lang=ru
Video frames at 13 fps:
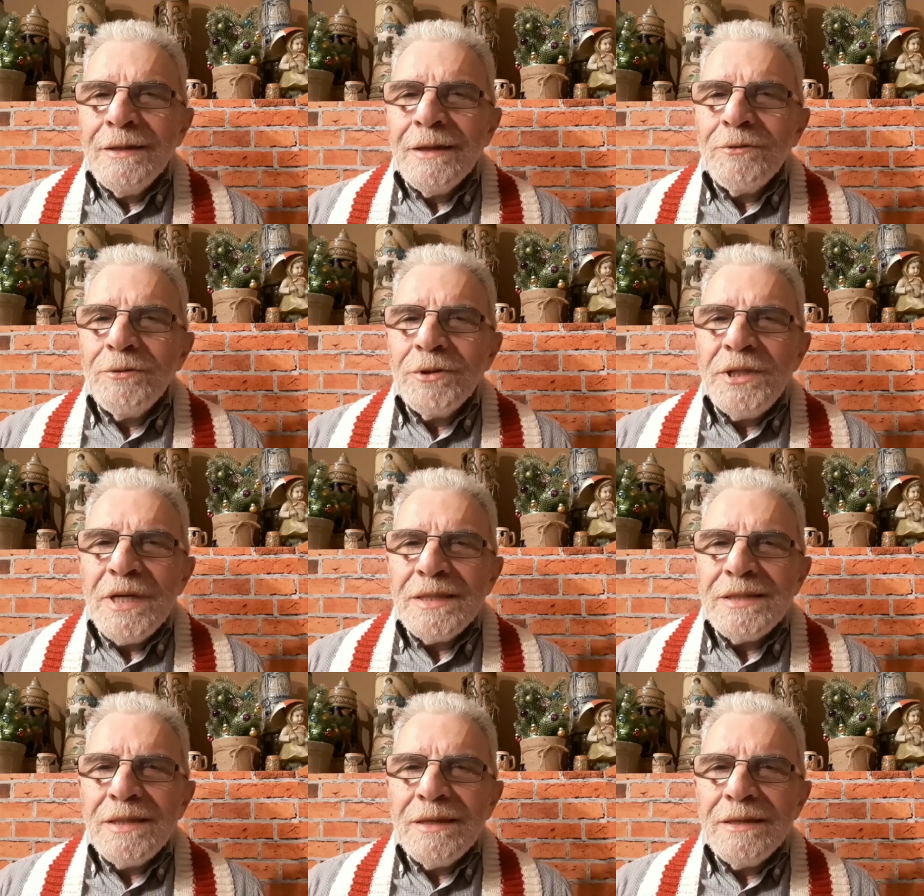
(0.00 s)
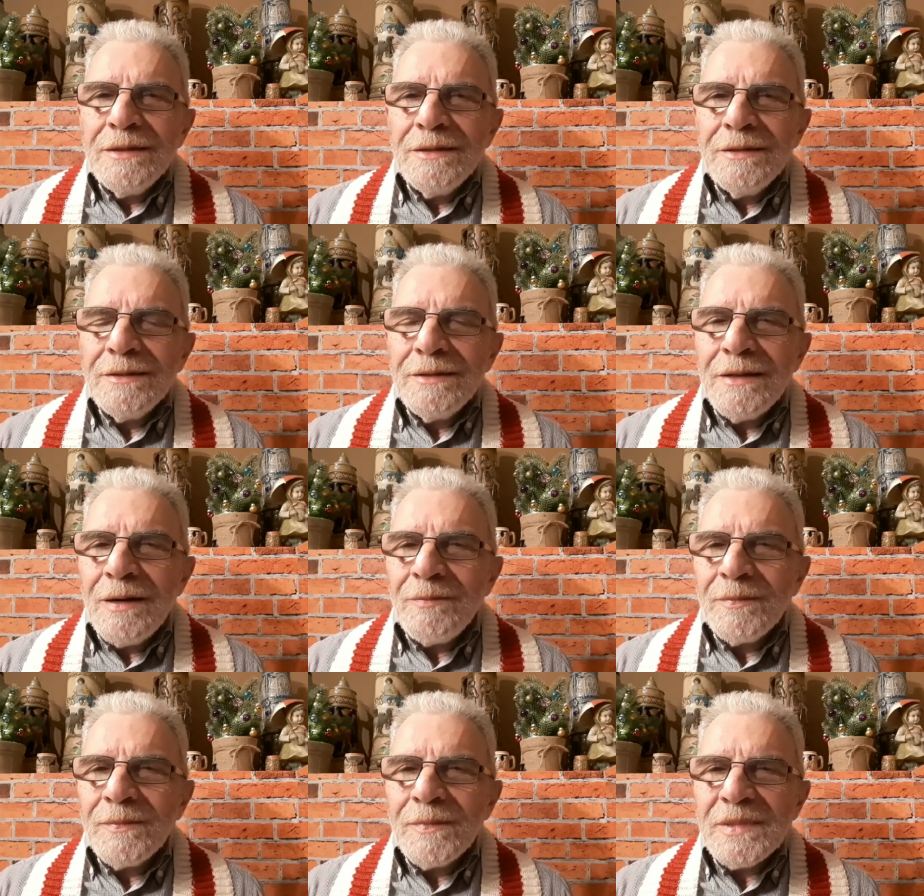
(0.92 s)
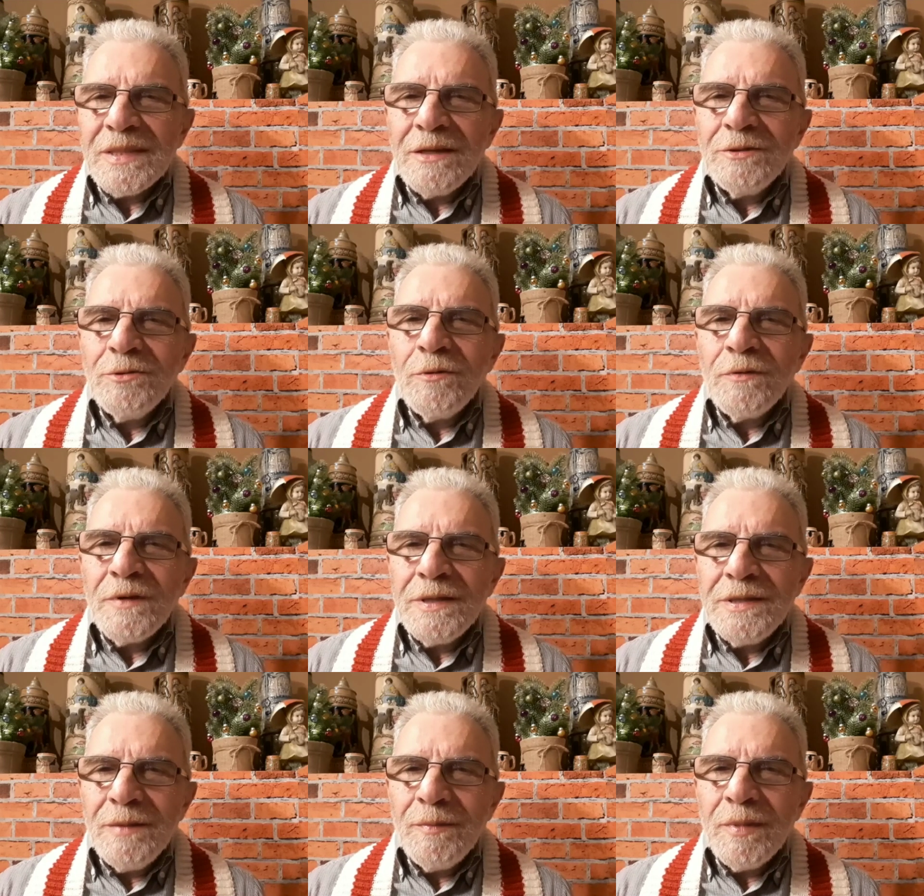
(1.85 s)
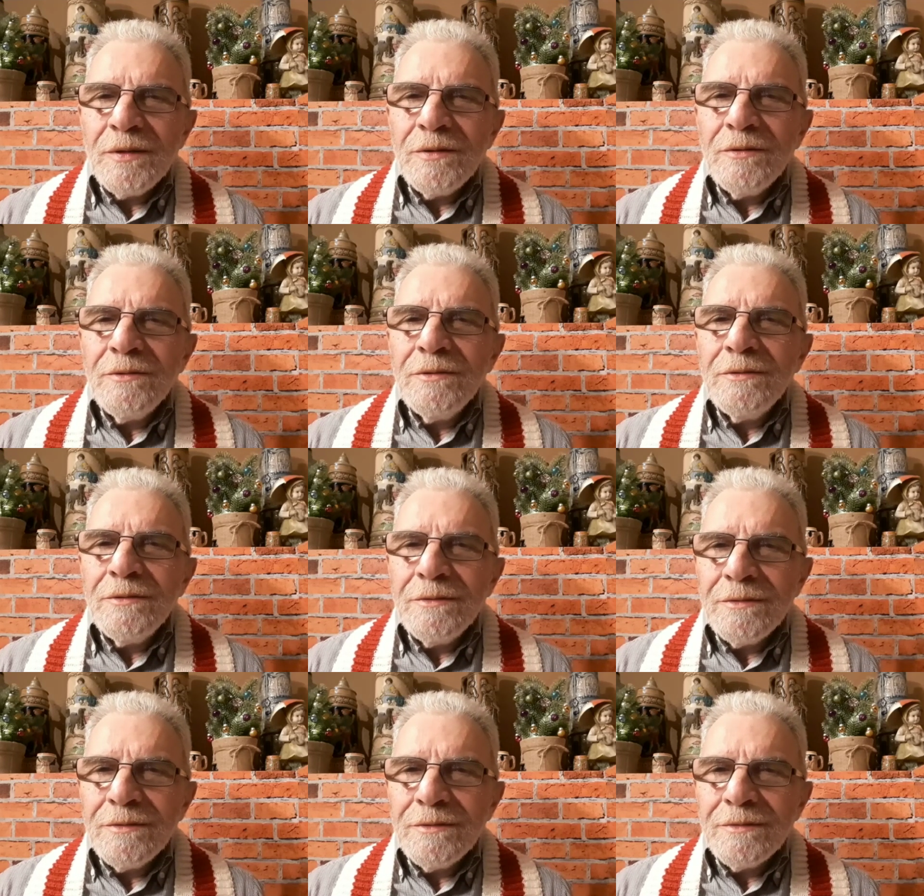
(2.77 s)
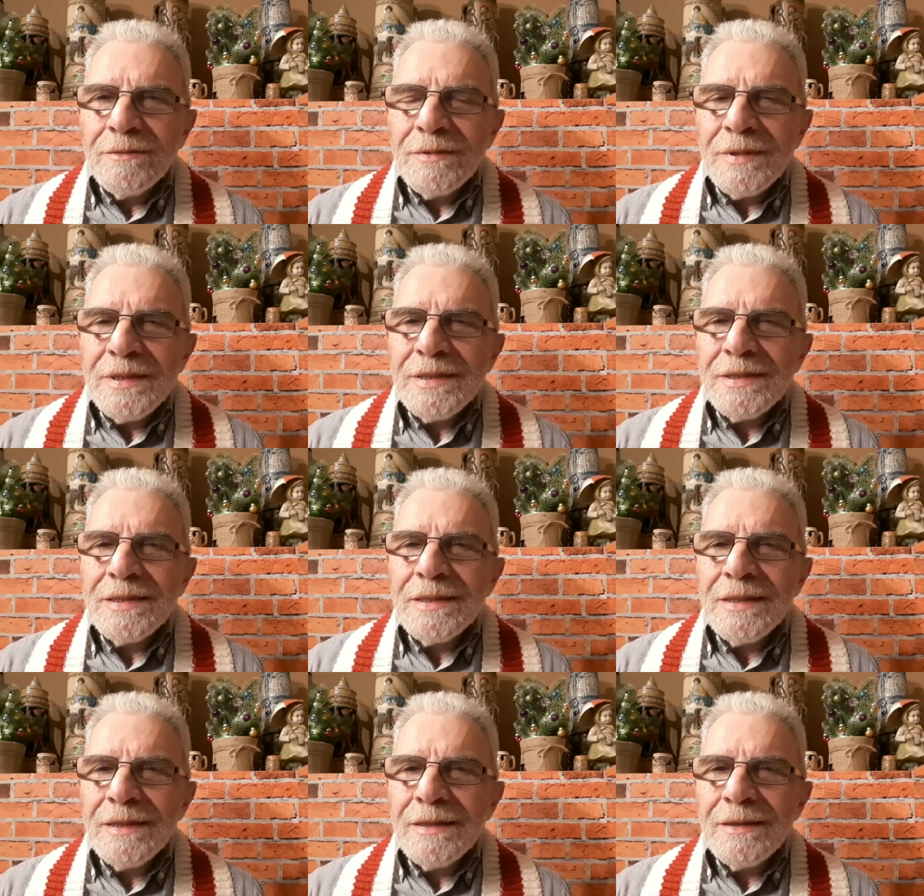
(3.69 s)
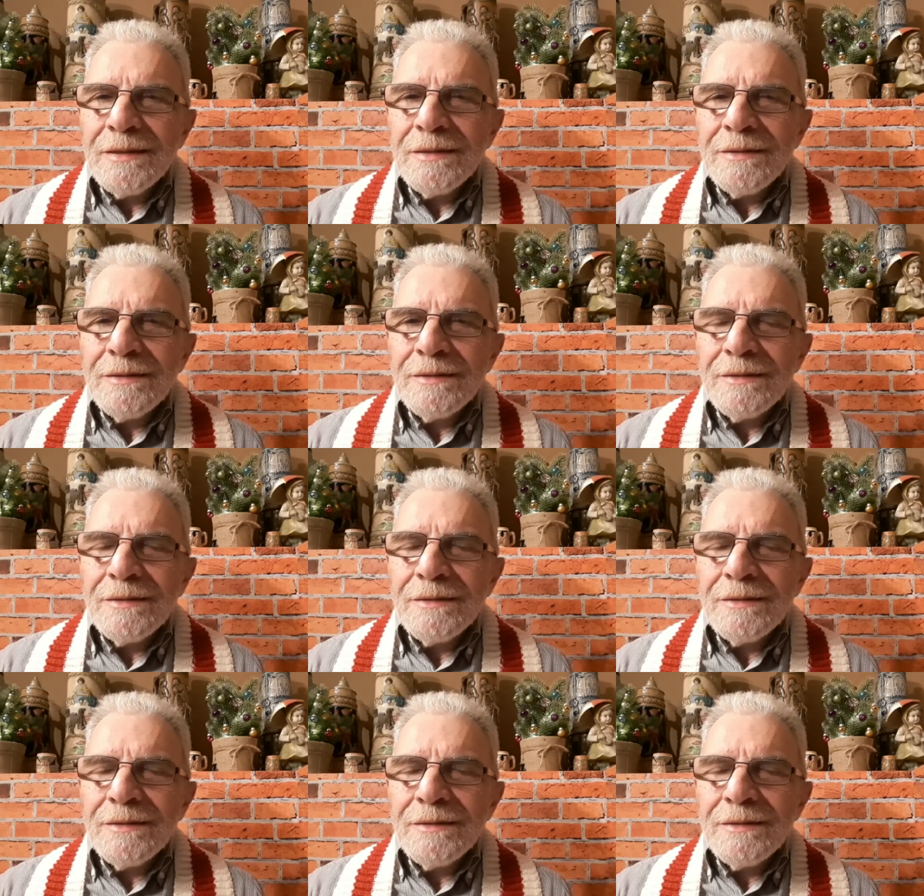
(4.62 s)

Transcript: Так вот, часто там заголовки типа, ну, из-за